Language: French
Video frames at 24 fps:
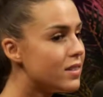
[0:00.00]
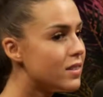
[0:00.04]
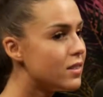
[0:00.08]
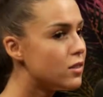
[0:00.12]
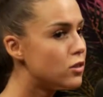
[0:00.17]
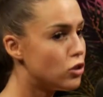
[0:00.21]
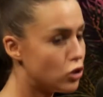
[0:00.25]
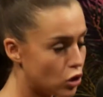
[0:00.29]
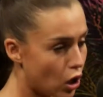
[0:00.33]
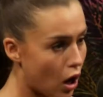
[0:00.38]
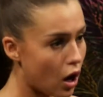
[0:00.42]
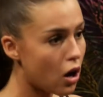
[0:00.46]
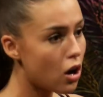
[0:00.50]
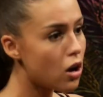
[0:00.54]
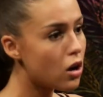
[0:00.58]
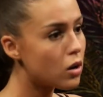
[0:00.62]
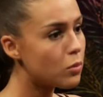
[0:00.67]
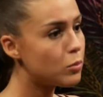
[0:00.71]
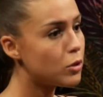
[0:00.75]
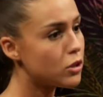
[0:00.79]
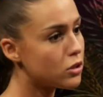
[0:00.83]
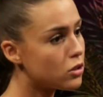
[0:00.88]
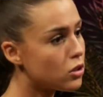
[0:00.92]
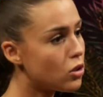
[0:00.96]
tard,
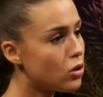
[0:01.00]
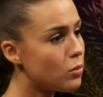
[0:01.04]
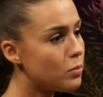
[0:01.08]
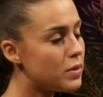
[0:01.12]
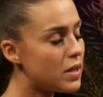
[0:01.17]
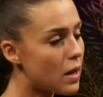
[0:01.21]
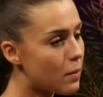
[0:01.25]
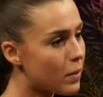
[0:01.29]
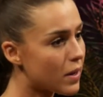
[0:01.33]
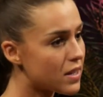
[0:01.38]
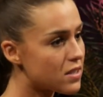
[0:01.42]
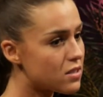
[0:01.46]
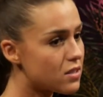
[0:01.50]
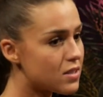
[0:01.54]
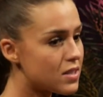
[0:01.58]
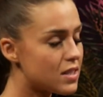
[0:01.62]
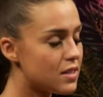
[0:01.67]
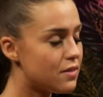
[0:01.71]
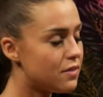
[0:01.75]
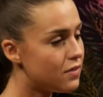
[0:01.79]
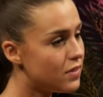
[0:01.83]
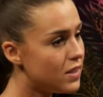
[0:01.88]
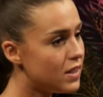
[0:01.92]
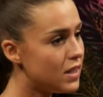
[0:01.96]
mettons, puis après ça, c'est
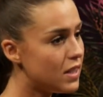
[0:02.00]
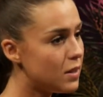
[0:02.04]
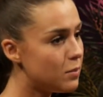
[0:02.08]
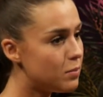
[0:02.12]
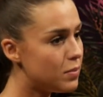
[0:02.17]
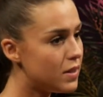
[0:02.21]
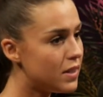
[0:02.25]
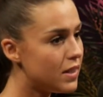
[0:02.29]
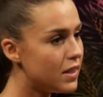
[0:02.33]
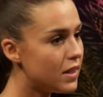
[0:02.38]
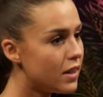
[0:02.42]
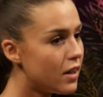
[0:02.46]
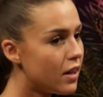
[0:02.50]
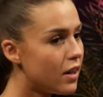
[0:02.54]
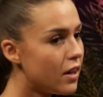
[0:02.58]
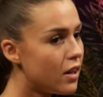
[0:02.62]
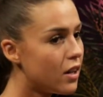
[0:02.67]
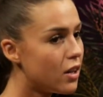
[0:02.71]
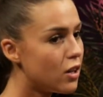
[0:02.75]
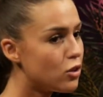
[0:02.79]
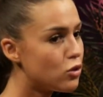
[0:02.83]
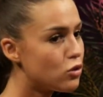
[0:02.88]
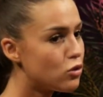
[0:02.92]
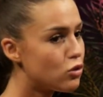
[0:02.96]
fini, puis
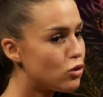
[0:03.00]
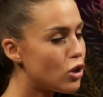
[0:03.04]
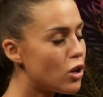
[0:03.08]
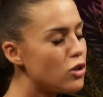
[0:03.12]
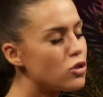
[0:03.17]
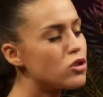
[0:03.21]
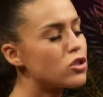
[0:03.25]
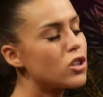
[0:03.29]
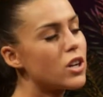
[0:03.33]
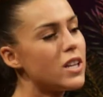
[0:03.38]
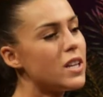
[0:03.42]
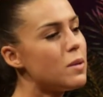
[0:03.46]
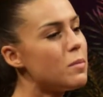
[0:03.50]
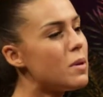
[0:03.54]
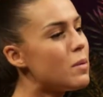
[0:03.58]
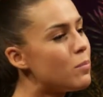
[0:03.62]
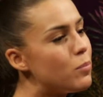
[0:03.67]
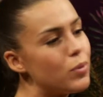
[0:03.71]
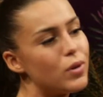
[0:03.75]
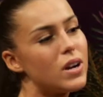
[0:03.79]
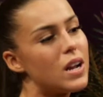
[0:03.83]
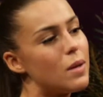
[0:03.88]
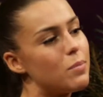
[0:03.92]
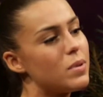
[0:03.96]
tu connais même
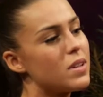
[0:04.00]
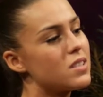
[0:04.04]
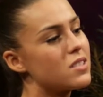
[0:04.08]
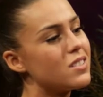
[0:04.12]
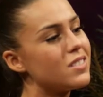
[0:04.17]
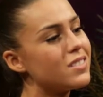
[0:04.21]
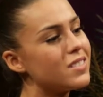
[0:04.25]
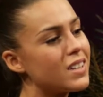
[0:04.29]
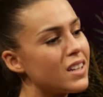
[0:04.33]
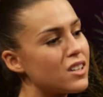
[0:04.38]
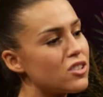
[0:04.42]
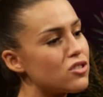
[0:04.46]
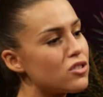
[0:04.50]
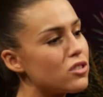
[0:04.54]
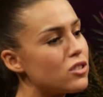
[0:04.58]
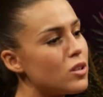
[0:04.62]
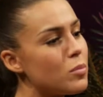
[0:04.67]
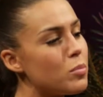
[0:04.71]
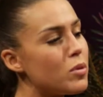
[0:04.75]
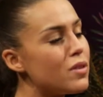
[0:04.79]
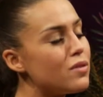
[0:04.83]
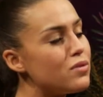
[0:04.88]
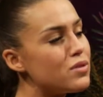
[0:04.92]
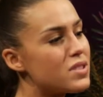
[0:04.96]
pas la personne tant que ça, t'as
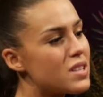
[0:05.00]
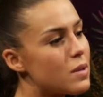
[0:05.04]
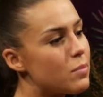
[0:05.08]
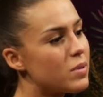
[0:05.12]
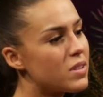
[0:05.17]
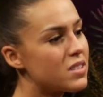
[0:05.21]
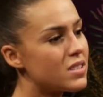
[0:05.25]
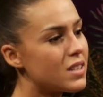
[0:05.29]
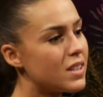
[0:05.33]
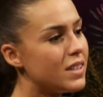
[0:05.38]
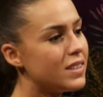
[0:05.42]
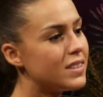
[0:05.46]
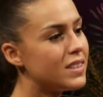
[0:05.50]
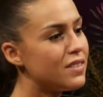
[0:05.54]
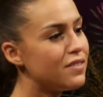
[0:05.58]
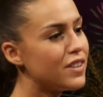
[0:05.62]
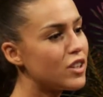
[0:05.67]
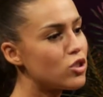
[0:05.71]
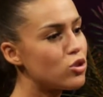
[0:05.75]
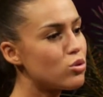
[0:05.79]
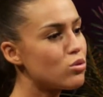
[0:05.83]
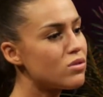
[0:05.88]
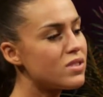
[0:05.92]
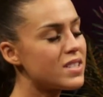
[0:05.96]
pas vu sa personnalité, fait que
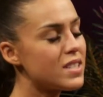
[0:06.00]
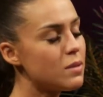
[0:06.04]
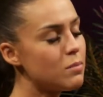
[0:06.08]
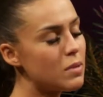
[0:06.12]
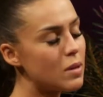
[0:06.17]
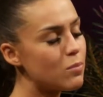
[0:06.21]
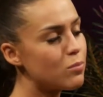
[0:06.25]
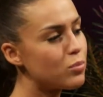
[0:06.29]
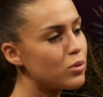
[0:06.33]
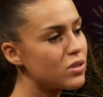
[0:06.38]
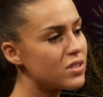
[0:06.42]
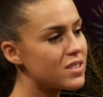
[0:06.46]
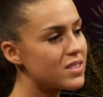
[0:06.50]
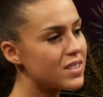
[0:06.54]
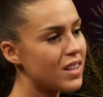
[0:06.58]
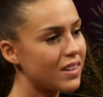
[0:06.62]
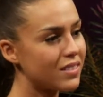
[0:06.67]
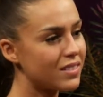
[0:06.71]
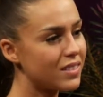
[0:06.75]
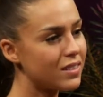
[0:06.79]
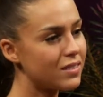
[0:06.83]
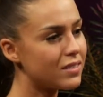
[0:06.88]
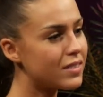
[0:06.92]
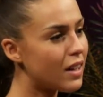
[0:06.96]
tu le sais même pas si ça
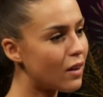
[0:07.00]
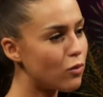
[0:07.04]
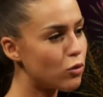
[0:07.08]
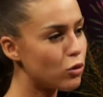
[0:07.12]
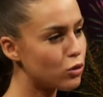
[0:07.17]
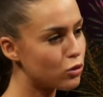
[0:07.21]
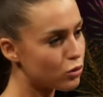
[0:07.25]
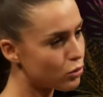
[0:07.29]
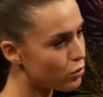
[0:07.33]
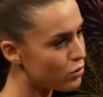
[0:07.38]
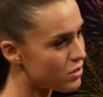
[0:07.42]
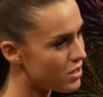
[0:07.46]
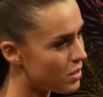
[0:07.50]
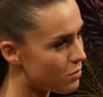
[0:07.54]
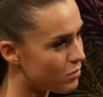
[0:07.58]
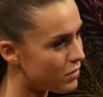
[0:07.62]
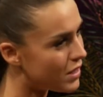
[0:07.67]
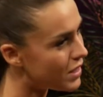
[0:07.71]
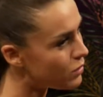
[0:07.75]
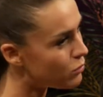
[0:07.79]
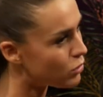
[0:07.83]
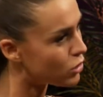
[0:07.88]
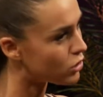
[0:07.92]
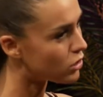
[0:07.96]
tente d'avoir une deuxième
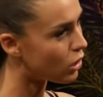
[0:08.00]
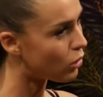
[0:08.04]
date, mettons.